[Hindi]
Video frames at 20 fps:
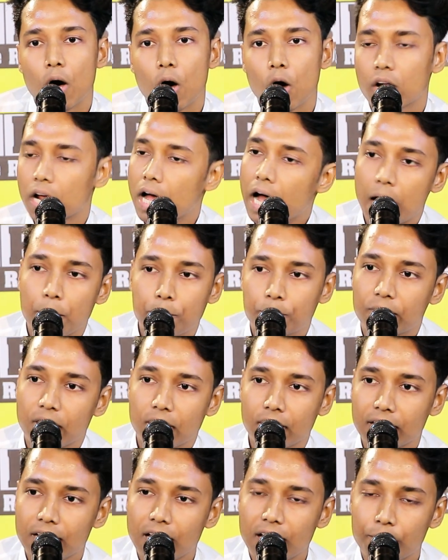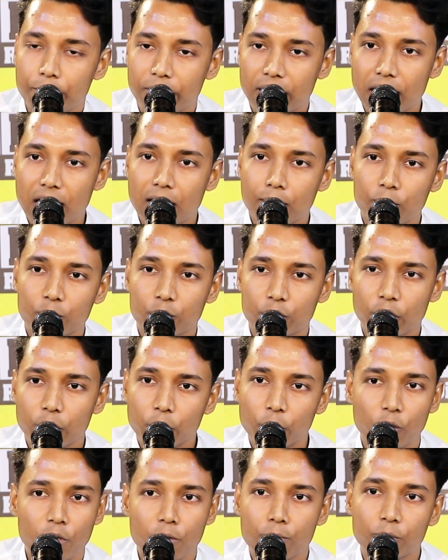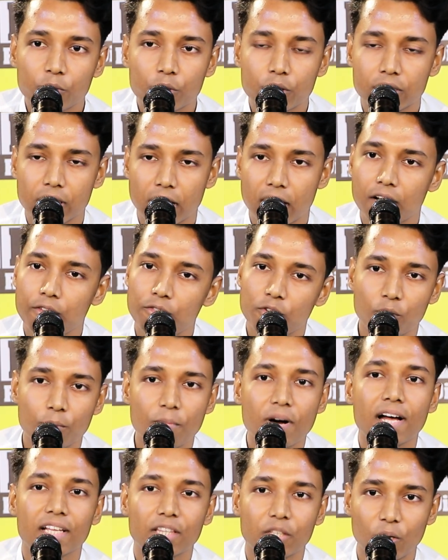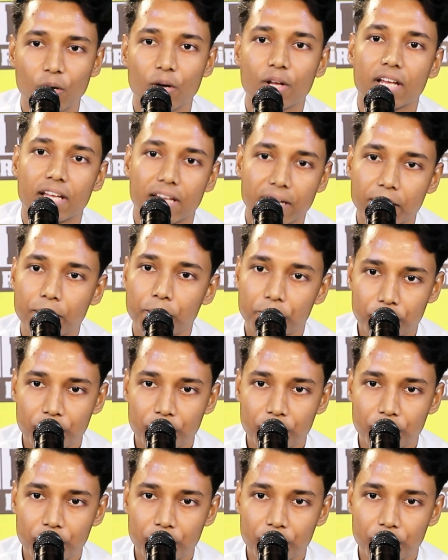और अब तक ना मिला मुझे कोई मुझसा वो बात और है